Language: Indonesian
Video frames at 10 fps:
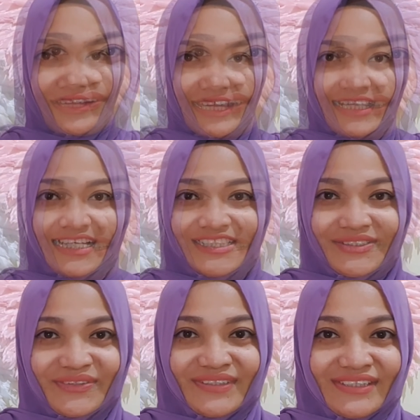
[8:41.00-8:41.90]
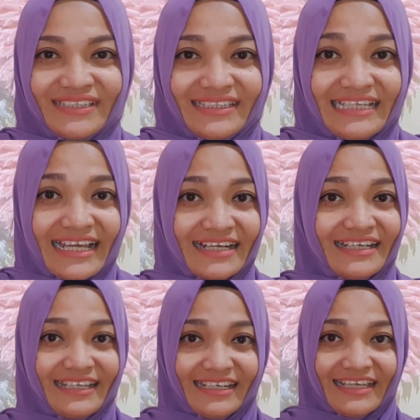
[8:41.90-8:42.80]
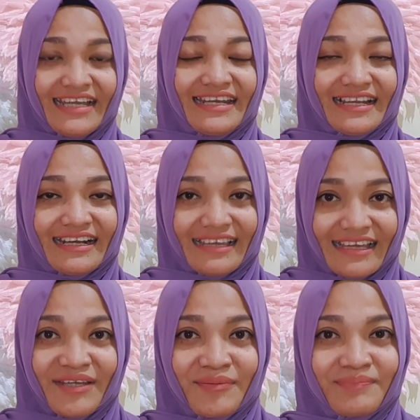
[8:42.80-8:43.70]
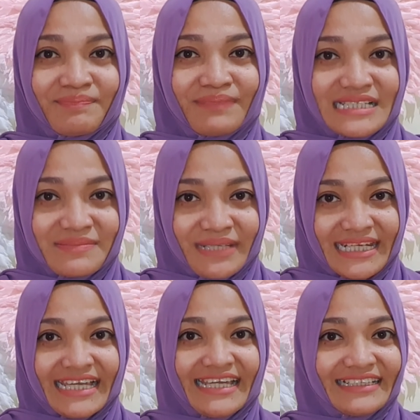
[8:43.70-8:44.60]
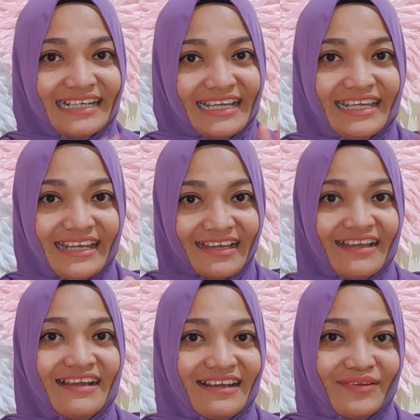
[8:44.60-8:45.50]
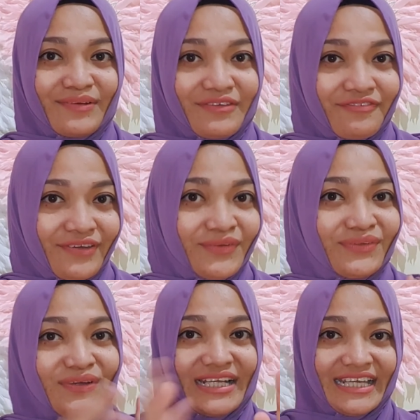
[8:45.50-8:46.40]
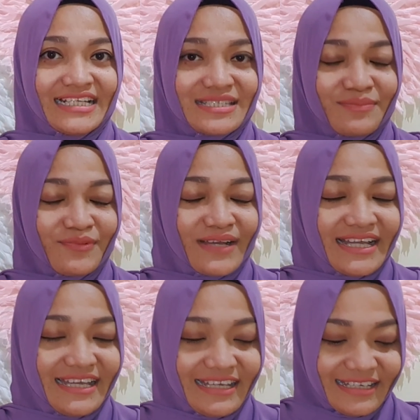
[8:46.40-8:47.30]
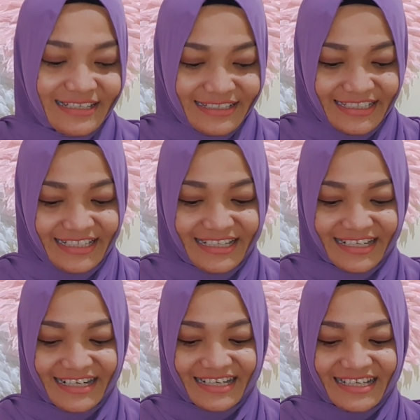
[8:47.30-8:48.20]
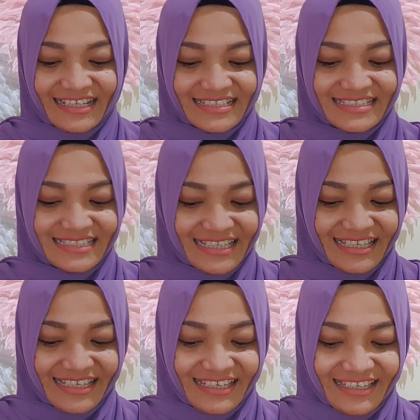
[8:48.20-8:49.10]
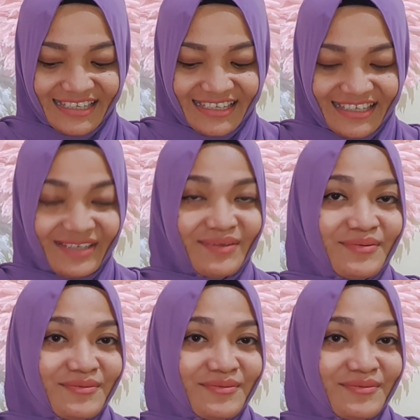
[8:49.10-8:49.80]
Oke lanjut dan ini adalah pasmina yang terakhir yang akan aku review untuk kalian semua. Ini adalah si